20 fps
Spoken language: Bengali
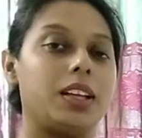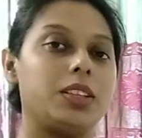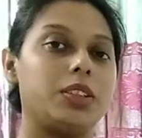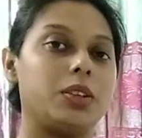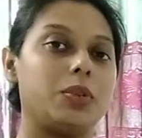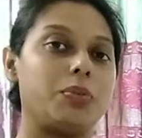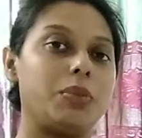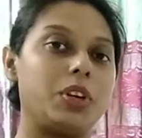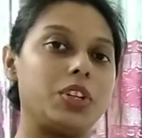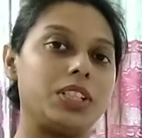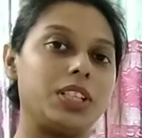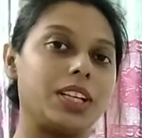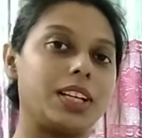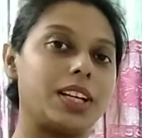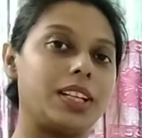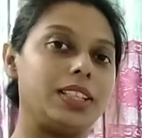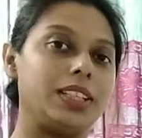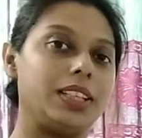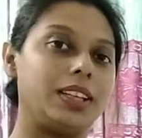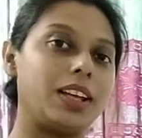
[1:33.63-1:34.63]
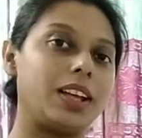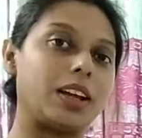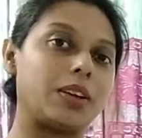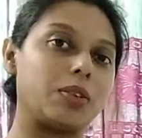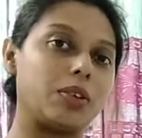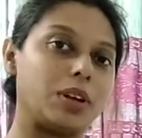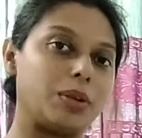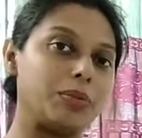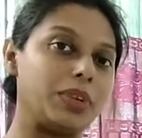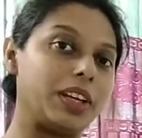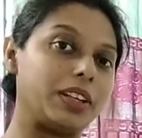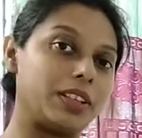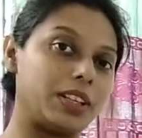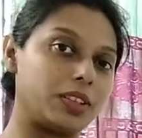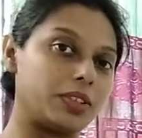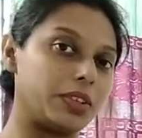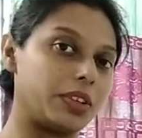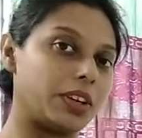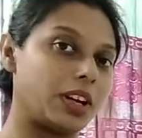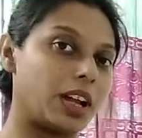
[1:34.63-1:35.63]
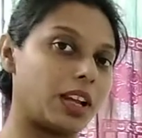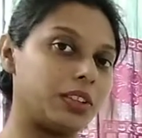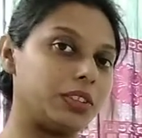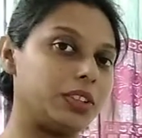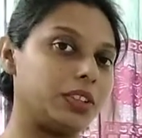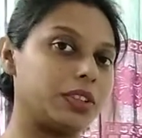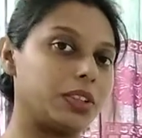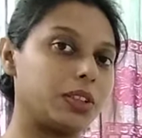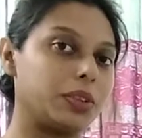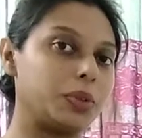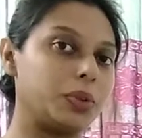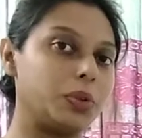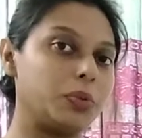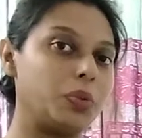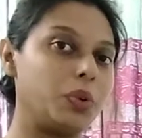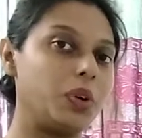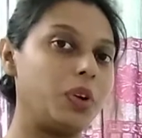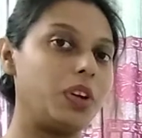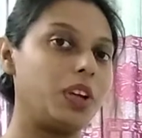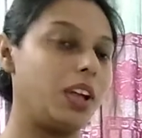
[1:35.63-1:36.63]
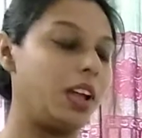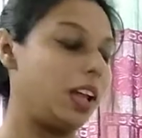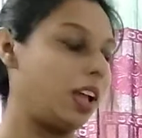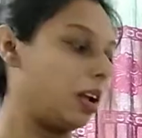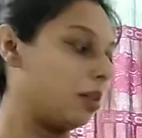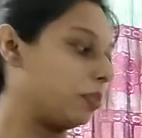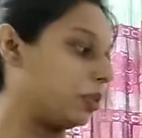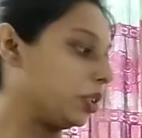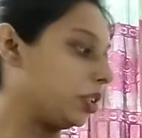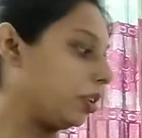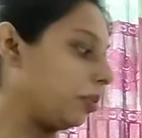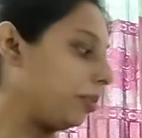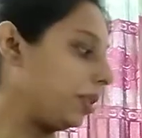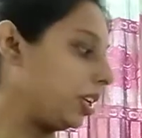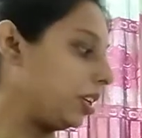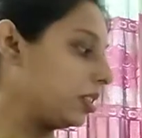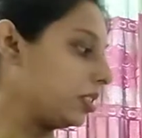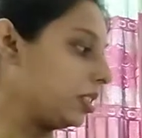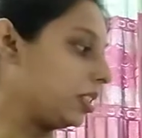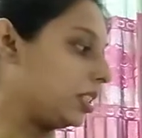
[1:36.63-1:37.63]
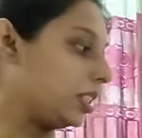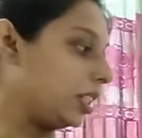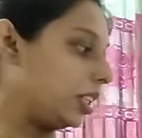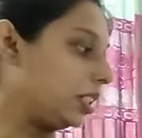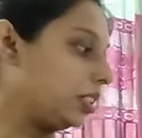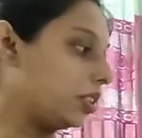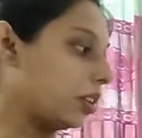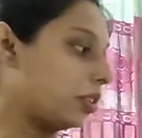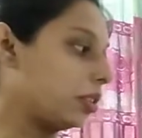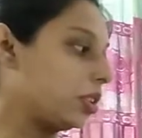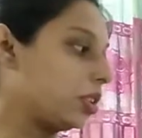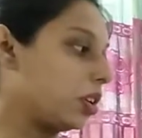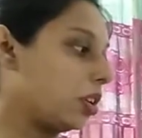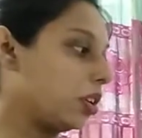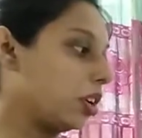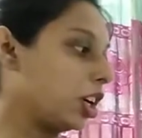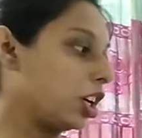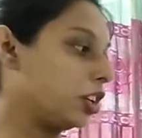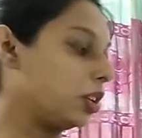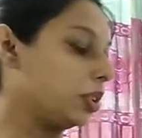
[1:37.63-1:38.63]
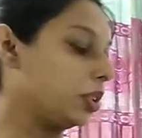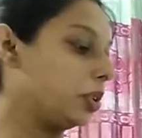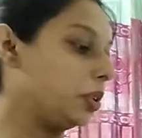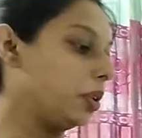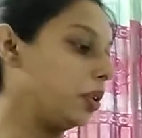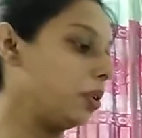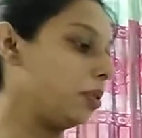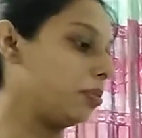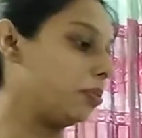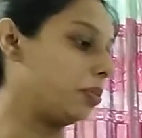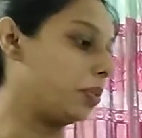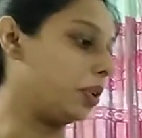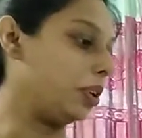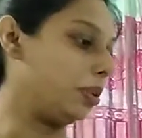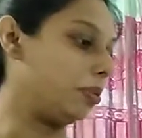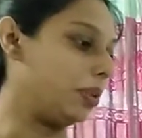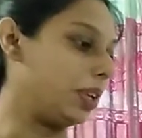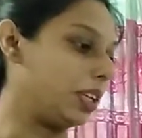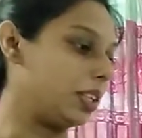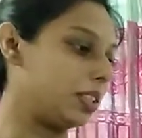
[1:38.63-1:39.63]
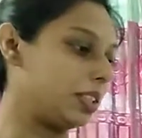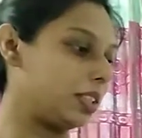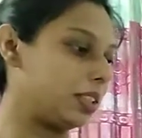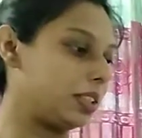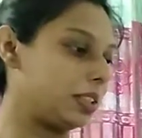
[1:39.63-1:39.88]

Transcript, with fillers: তো প্রিয় শিক্ষার্থীরা এখন আমি একটু একটু করে আলোচনা করব প্রথমেই হচ্ছে জনসংখ্যাগত পরিবেশ